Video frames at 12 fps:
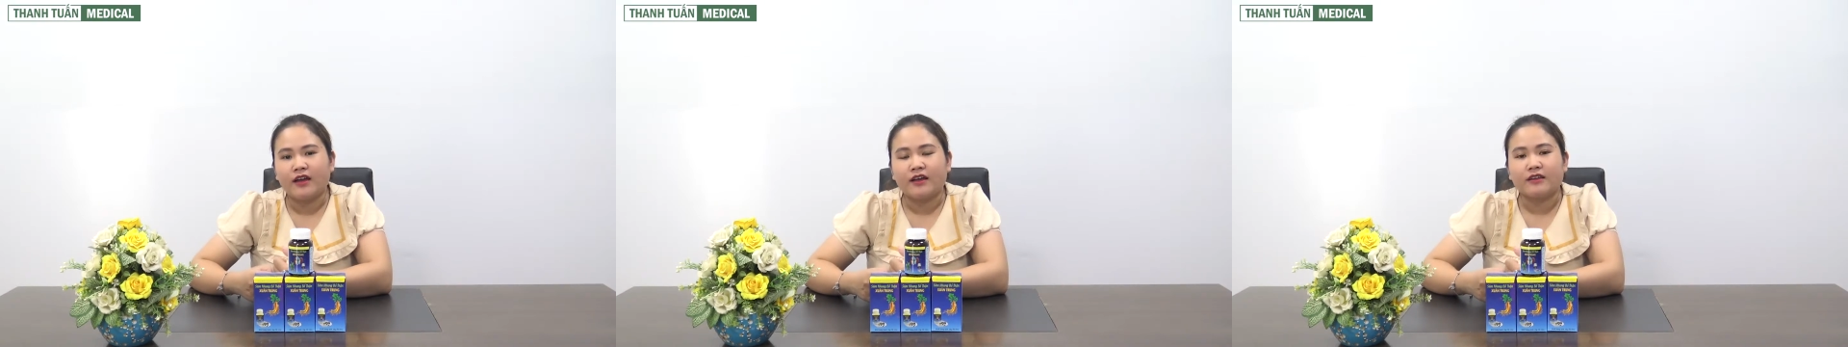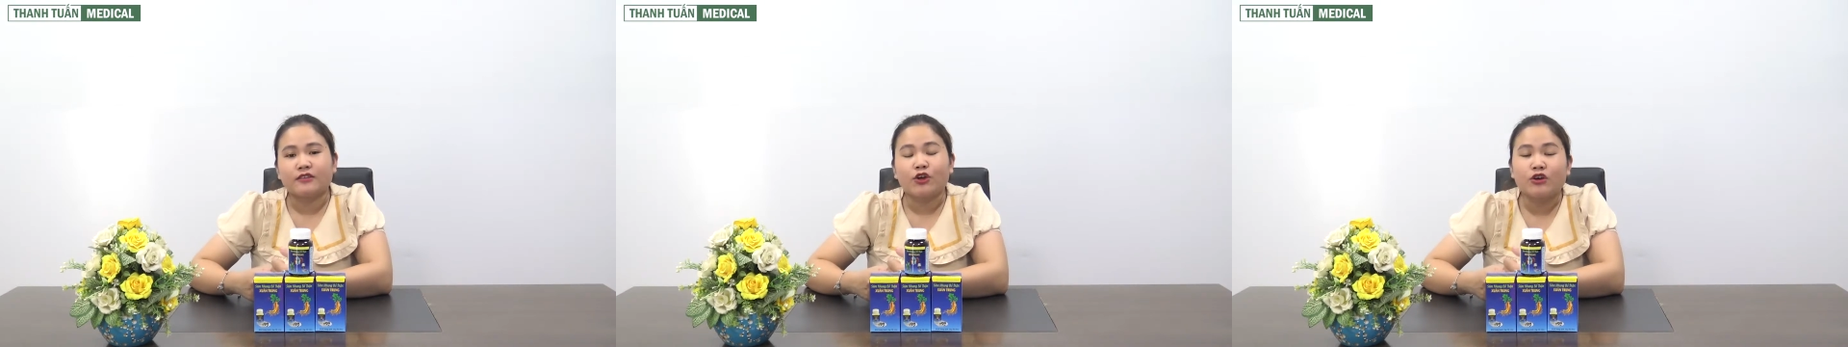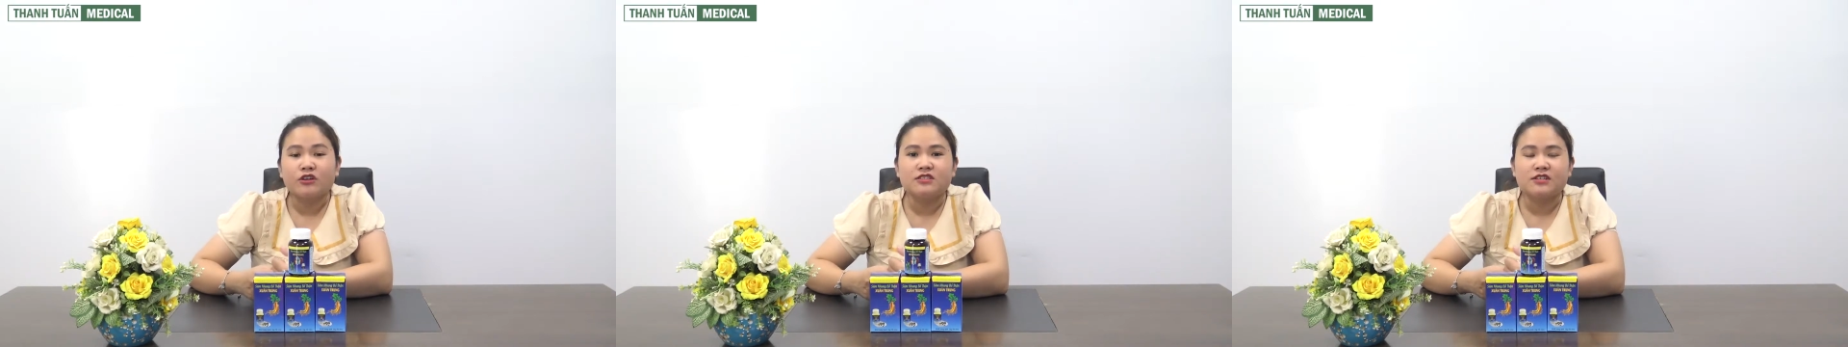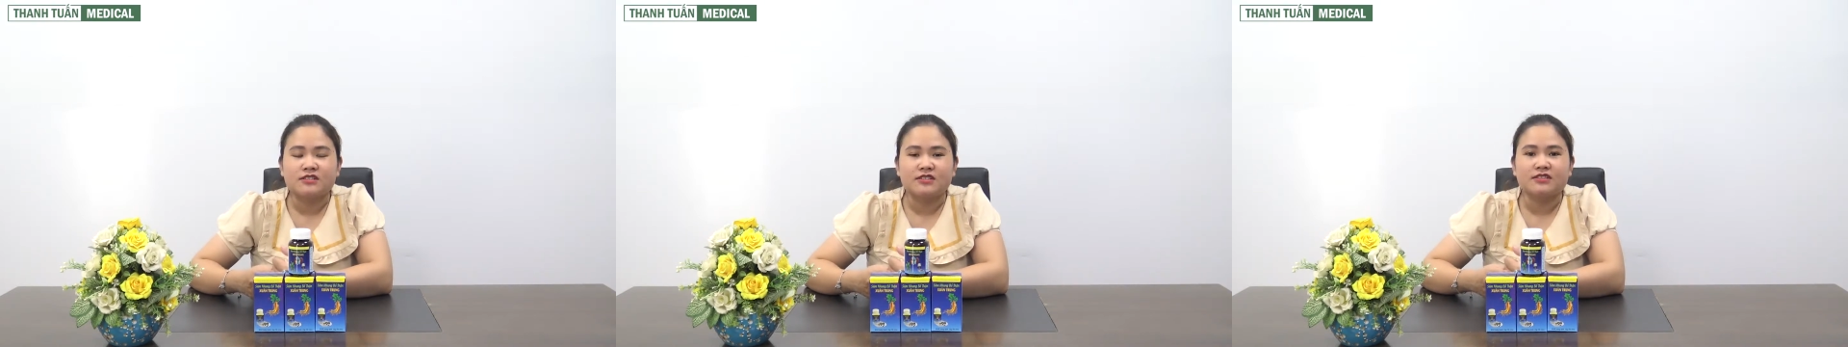à, Tôi
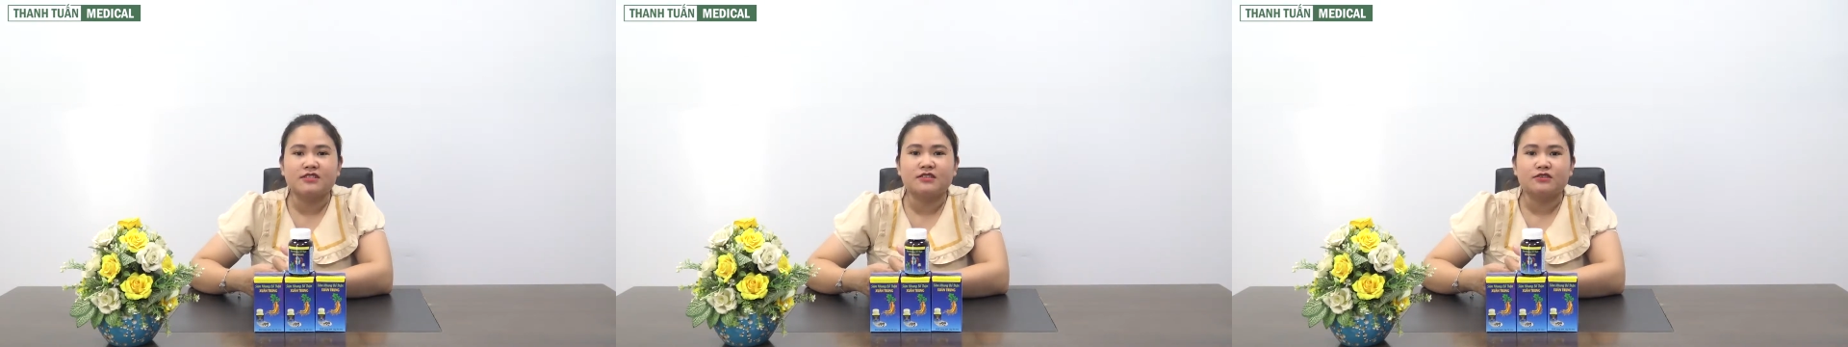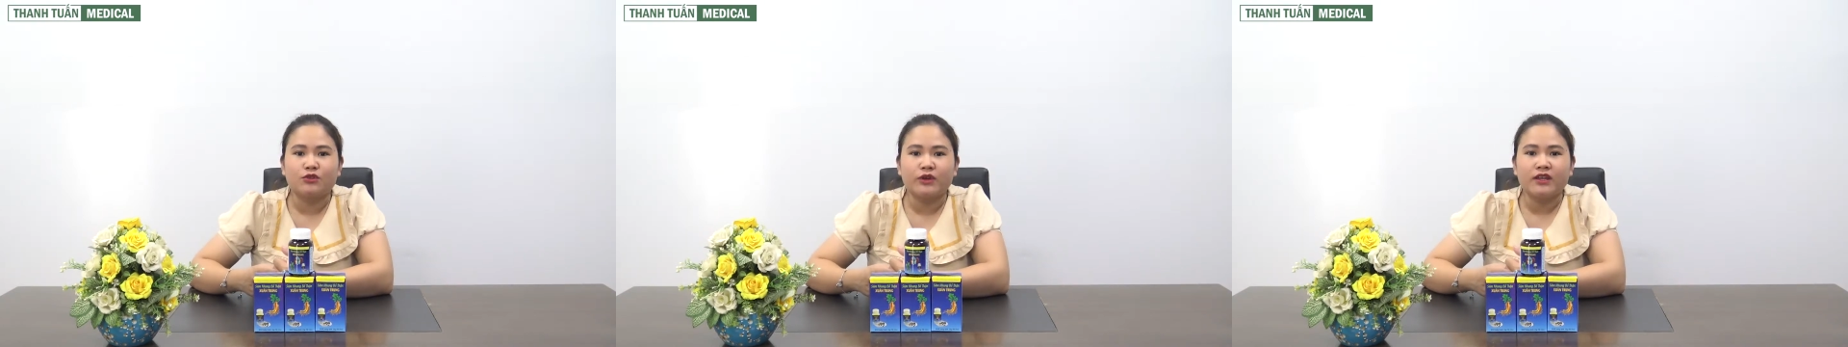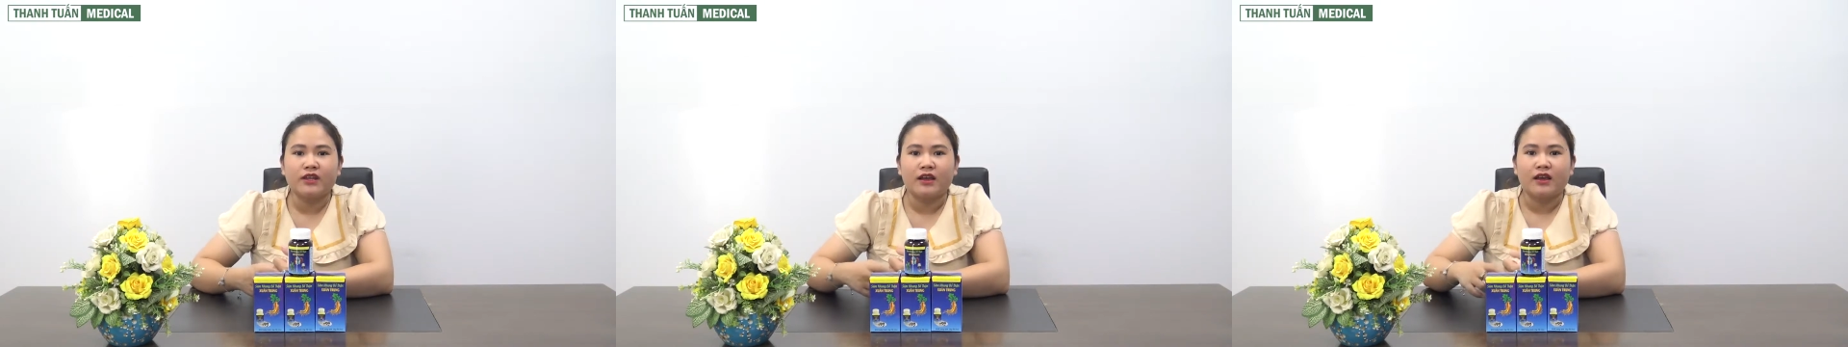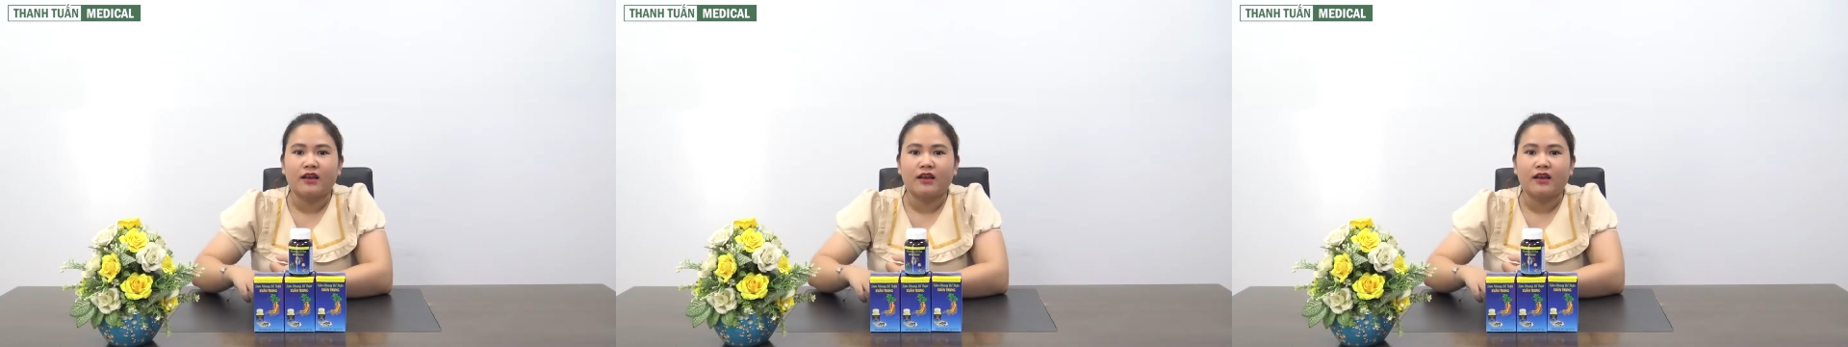Dược sĩ Trịnh Tuyết,